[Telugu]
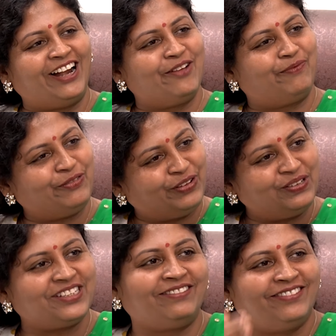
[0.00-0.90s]
వాళ్ళు ఎప్పుడు
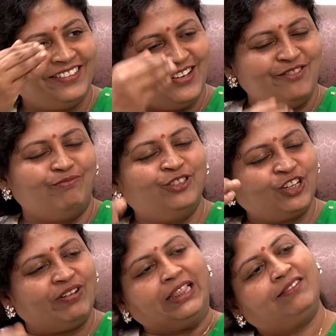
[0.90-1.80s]
ఫ్యూచర్
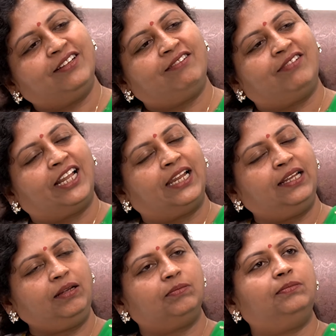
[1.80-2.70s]
ముందుకు వెళ్తూనే
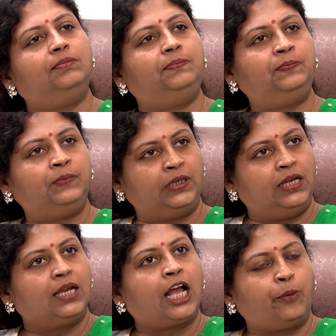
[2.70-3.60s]
ఉండాలి
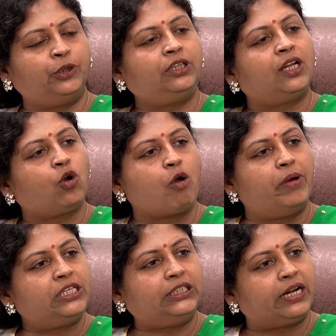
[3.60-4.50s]
కాకపోతే తనకు ఒక
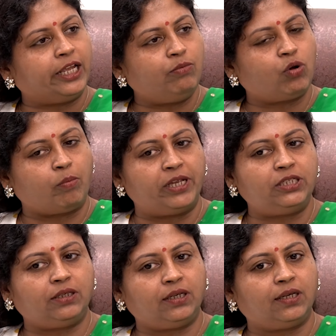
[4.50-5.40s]
మంచి డ్రీమ్ ఒక
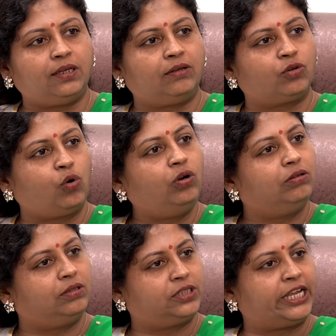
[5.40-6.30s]
మంచి రోల్
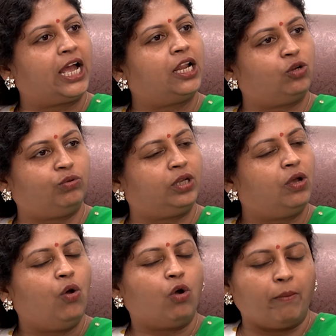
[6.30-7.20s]
చేయాలని ఉంది
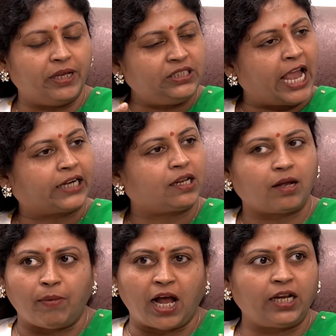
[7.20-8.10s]
ఒక మంచి
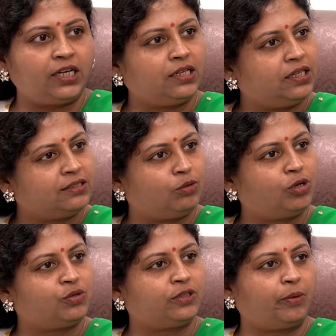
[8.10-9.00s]
యాక్టర్గా మహానటి
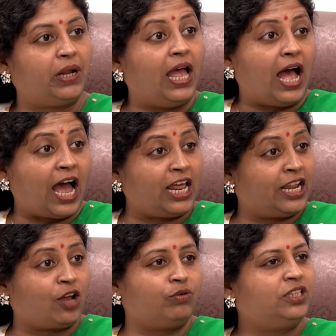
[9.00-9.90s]
సినిమా చూసినప్పుడు అలా
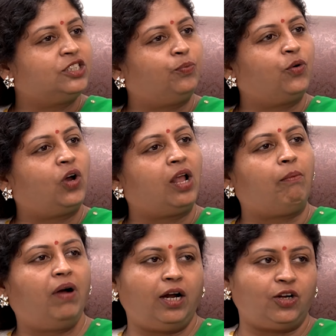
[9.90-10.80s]
నా గురించి
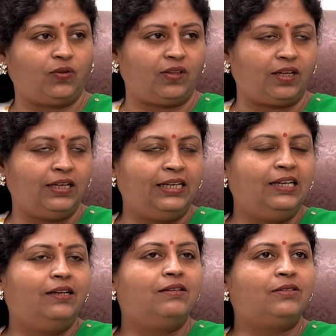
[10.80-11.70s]
చెప్పుకోవాలమ్మా అంటుంది
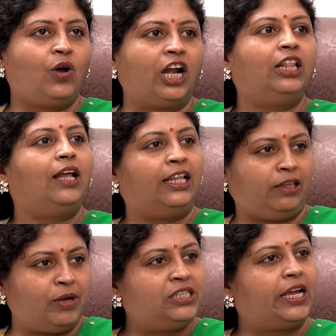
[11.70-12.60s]
సో అంత
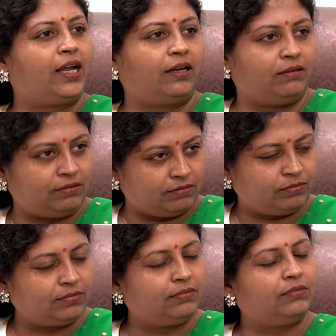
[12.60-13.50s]
మంచి
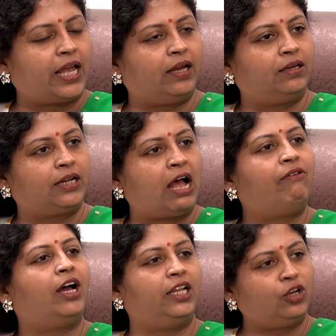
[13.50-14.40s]

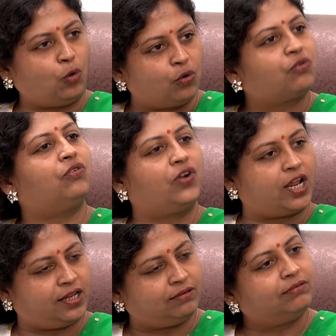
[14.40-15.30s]
రావాలి అని
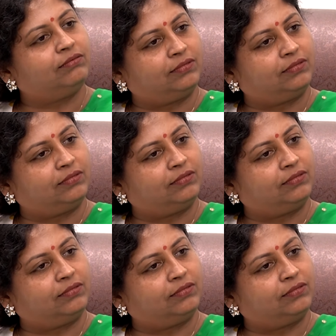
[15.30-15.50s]
కోరుకుంటున్నాను నేను